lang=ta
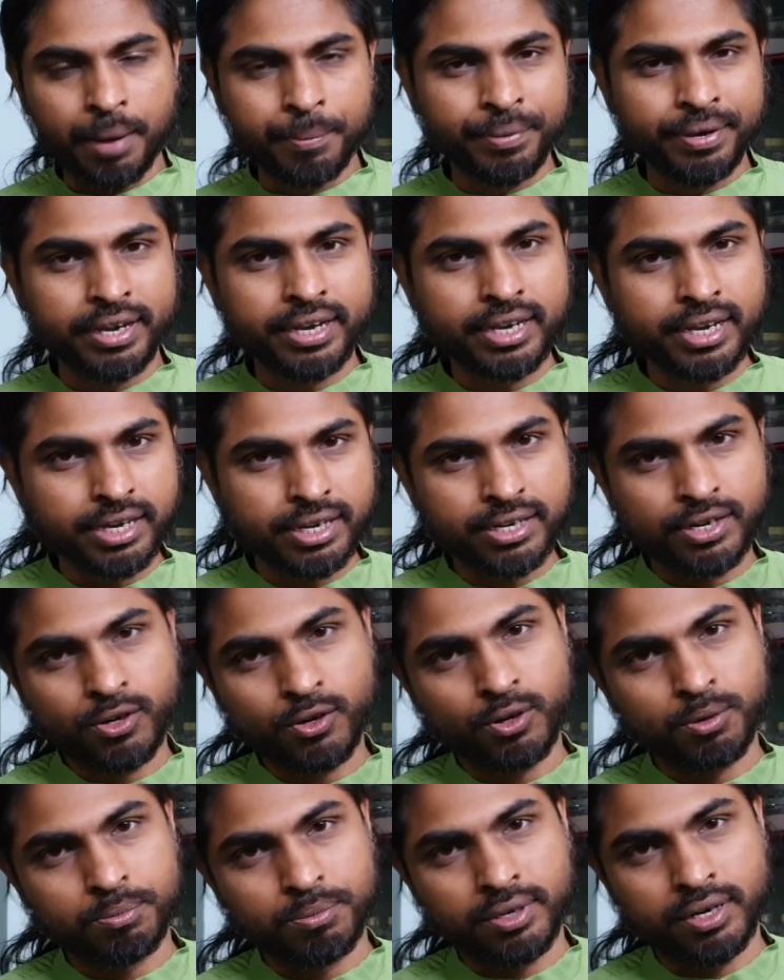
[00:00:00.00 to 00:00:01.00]
நாம் எங்கே
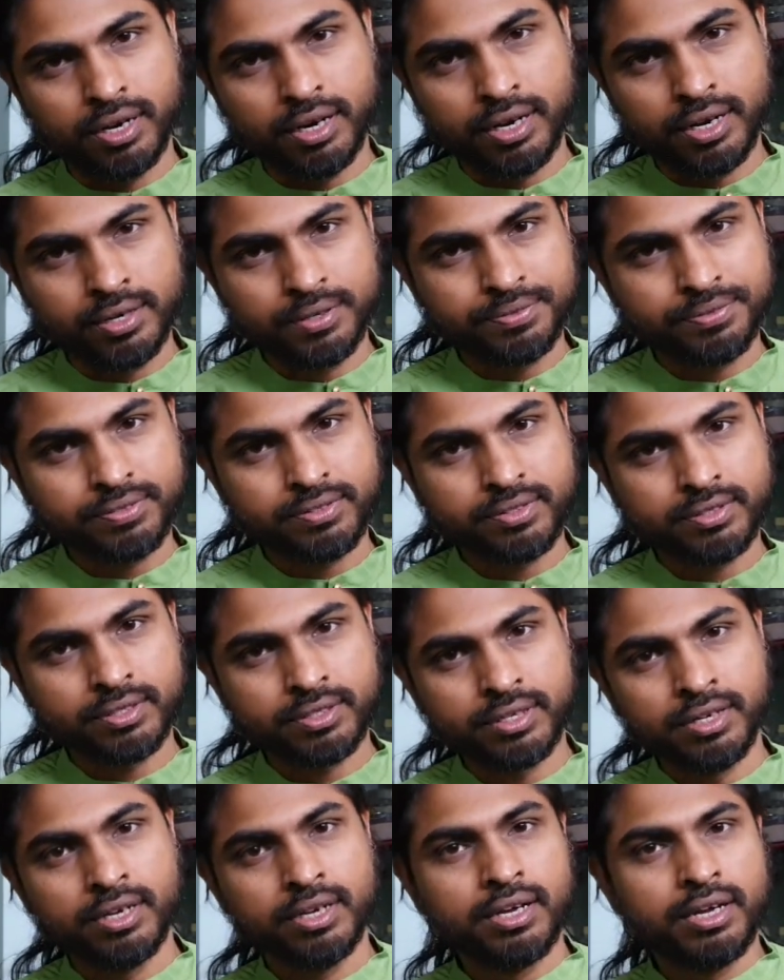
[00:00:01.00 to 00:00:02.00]
இருக்கோம் அப்படின்னா
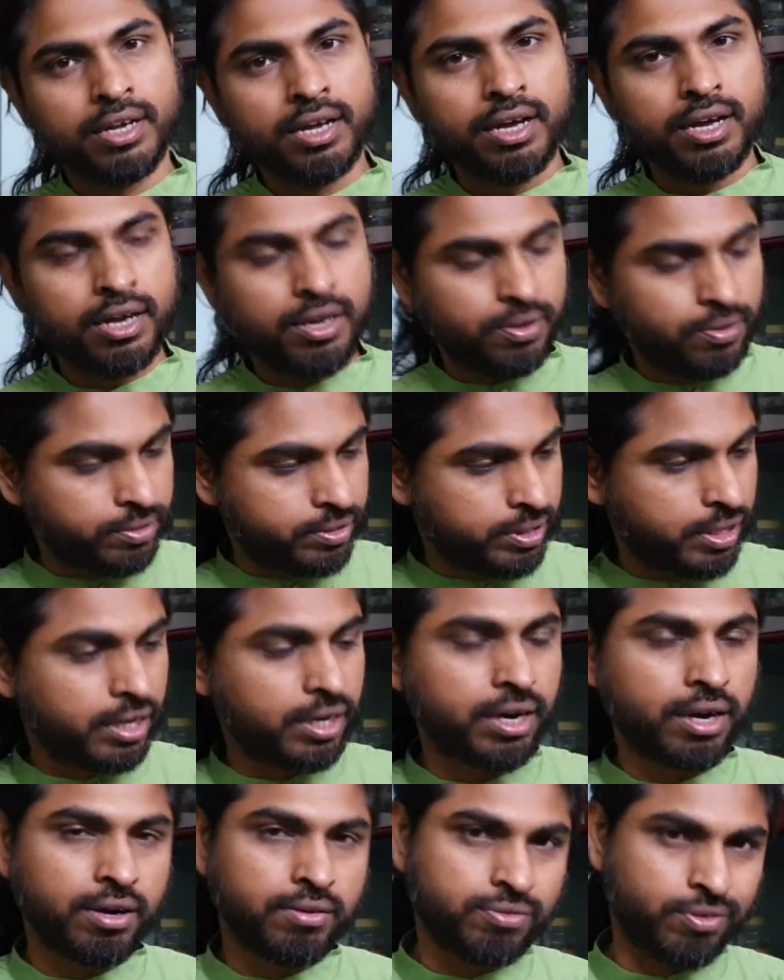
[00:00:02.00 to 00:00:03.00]

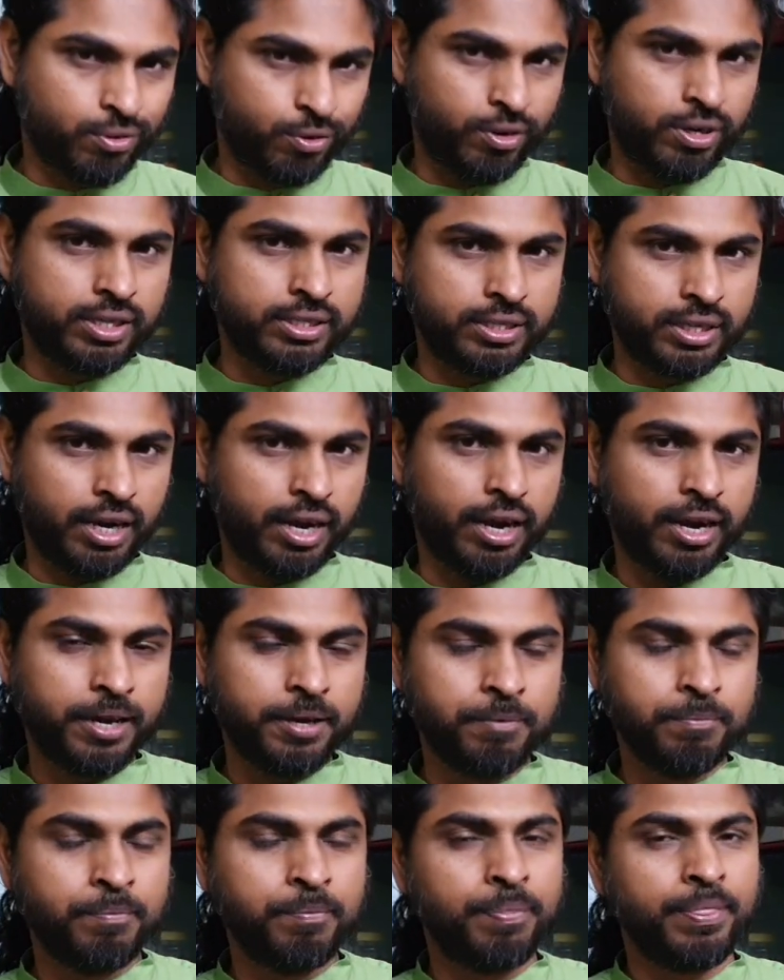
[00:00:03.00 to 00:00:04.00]
தென்ட்ரல்
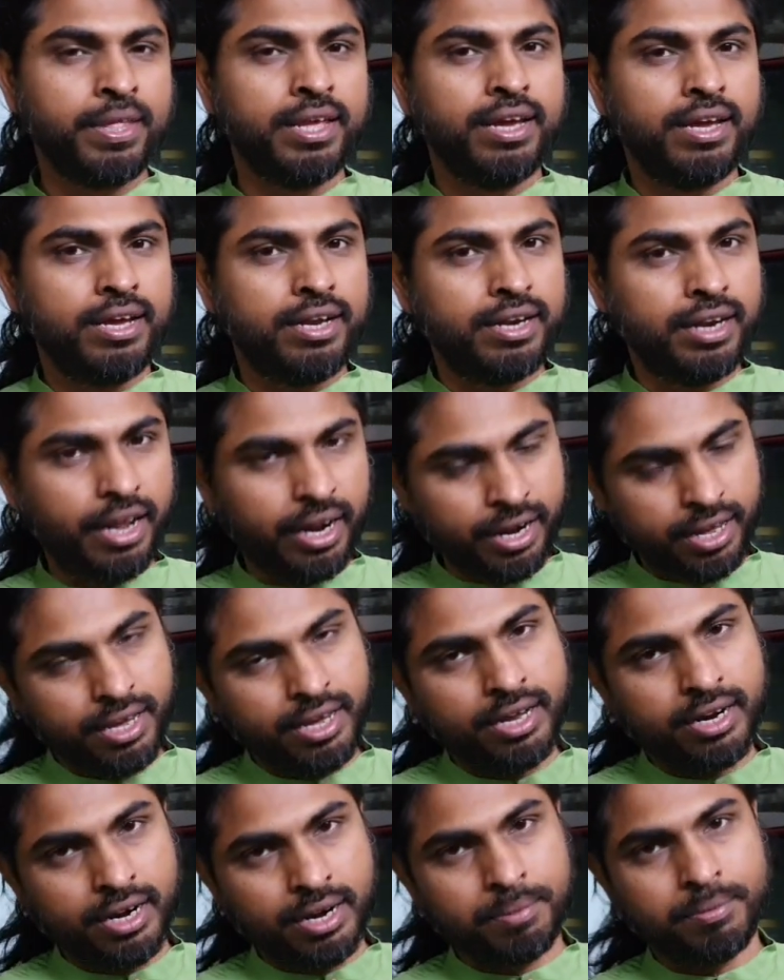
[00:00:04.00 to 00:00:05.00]
ஃபவுண்டேஷனில்
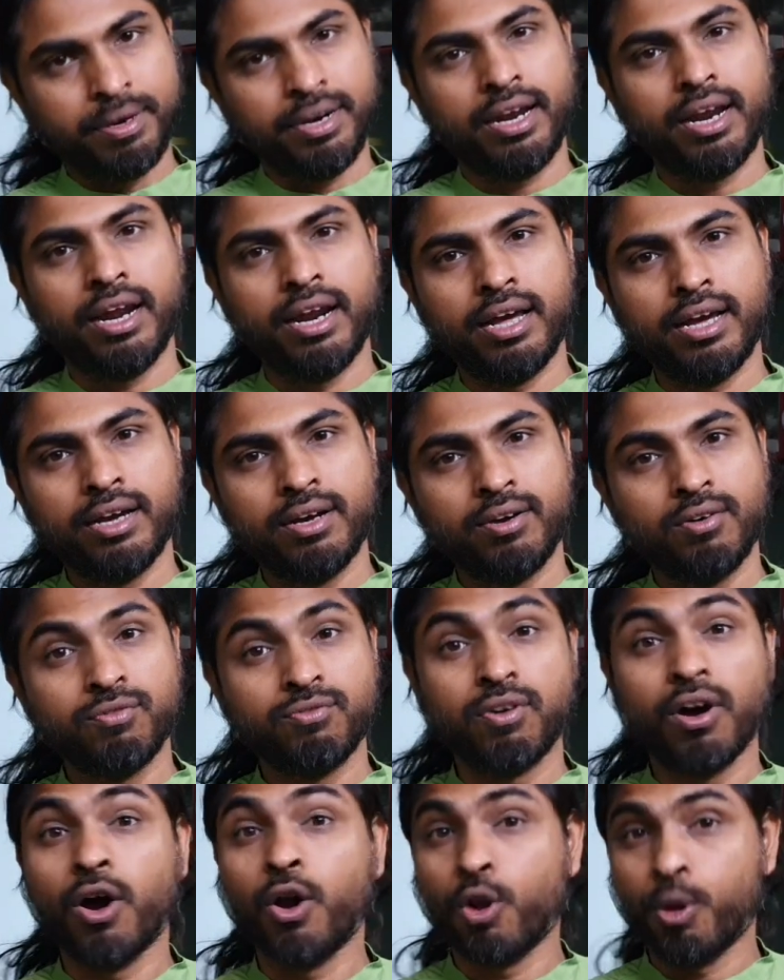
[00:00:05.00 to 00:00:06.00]
நிறைய நபர்களை
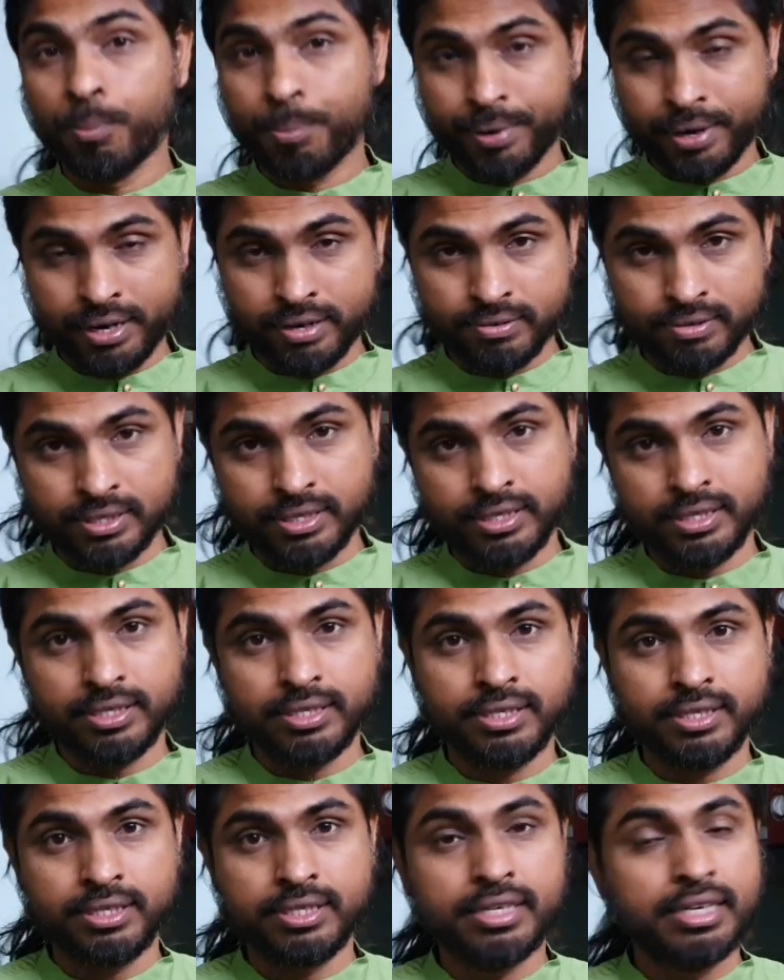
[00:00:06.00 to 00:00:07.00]
ஃபாலோ பண்ண
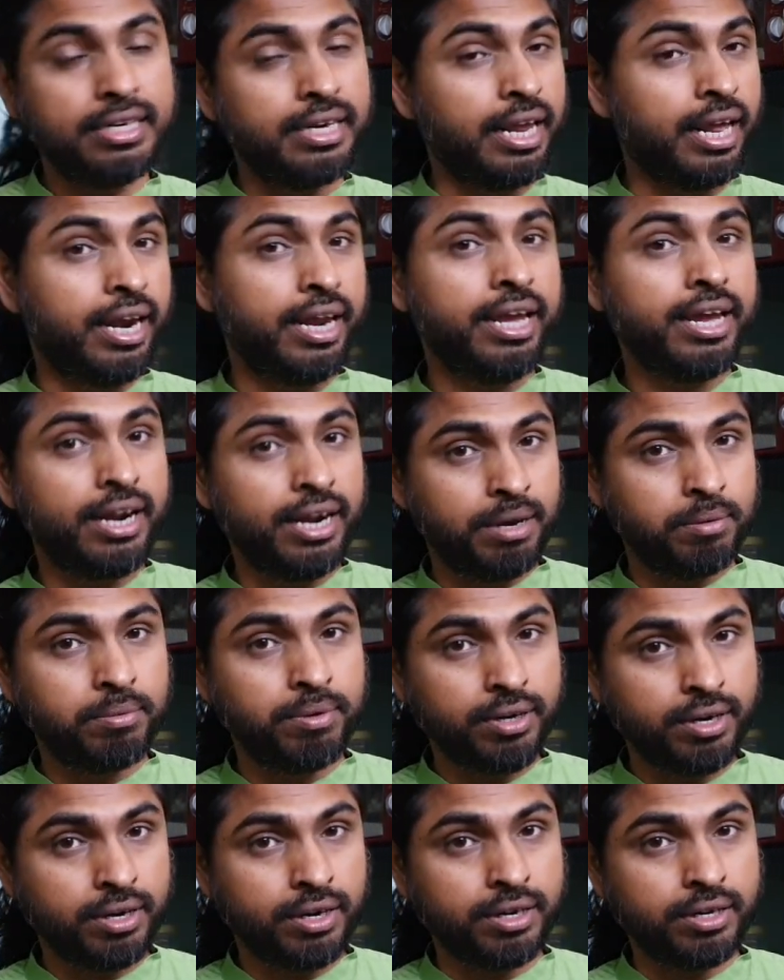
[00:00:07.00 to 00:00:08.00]
வச்சு நிறைய
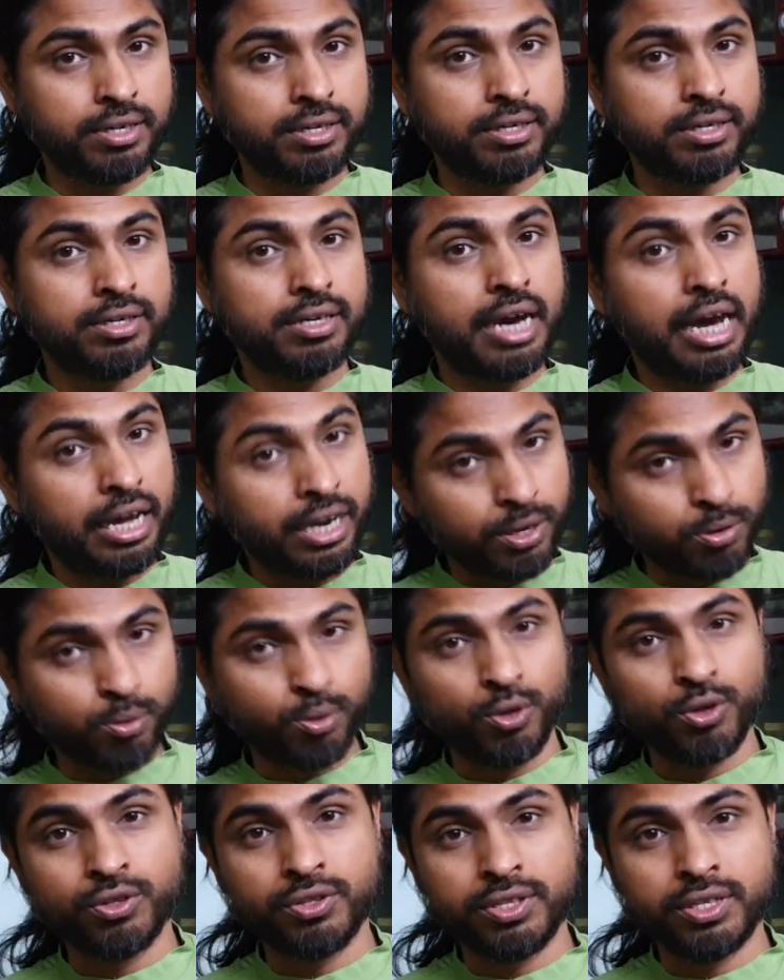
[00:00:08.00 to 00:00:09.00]
நபர்களுக்கு
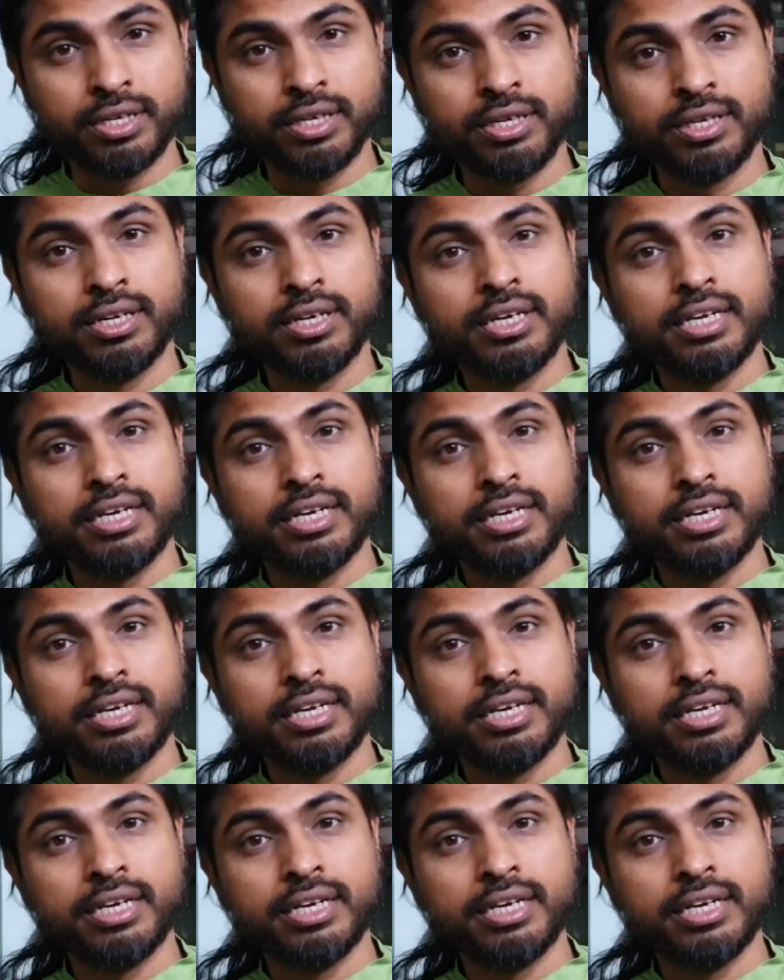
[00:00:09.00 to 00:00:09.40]
அறிவுறுத்தி